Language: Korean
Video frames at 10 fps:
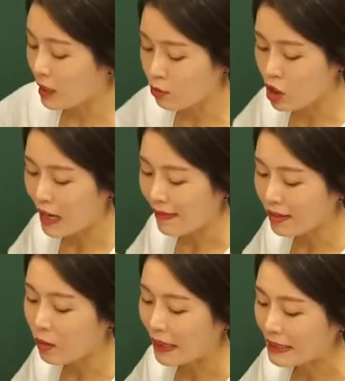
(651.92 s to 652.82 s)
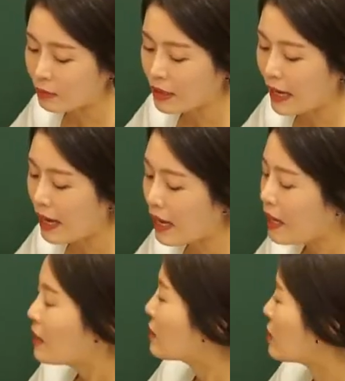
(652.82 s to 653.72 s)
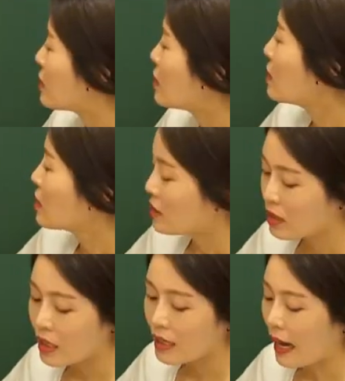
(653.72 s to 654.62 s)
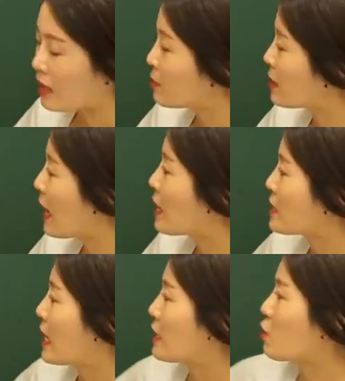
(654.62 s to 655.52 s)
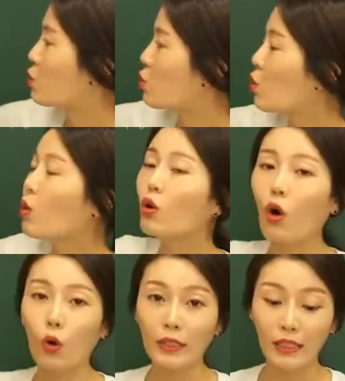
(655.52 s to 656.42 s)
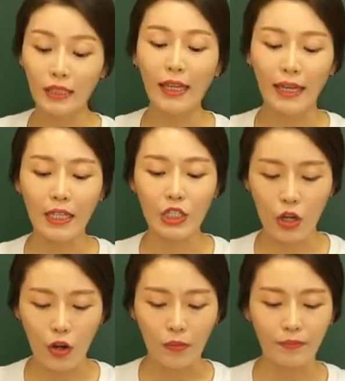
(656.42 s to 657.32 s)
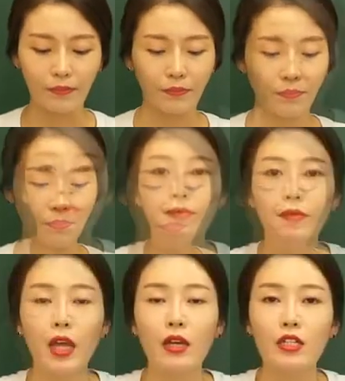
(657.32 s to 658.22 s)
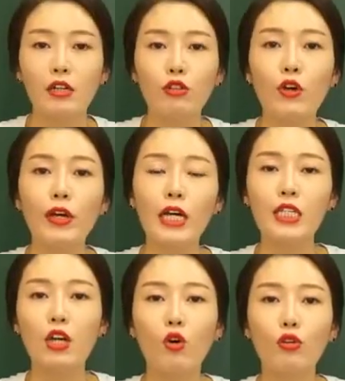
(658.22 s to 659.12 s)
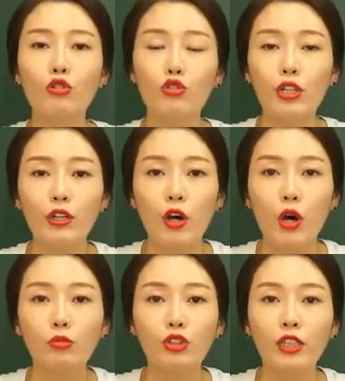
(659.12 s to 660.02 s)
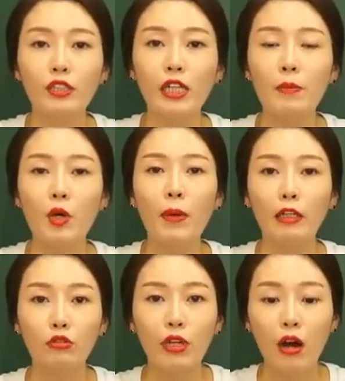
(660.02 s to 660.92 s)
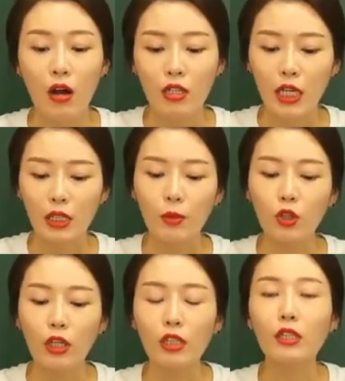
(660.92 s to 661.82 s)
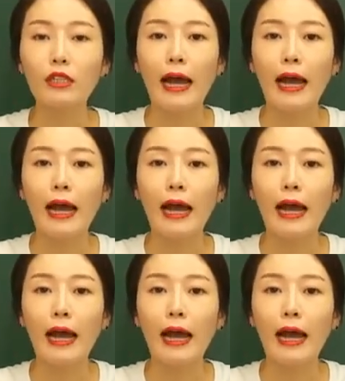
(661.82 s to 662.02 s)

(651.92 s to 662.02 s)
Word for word: 입주하지 않는 거 맞습니다. D는 C 다음이다. 자, 이것도 거짓이 되겠죠. 자, 우리 여기까지 언어 추리력 문제들 살펴봤고요. 자, 이번에는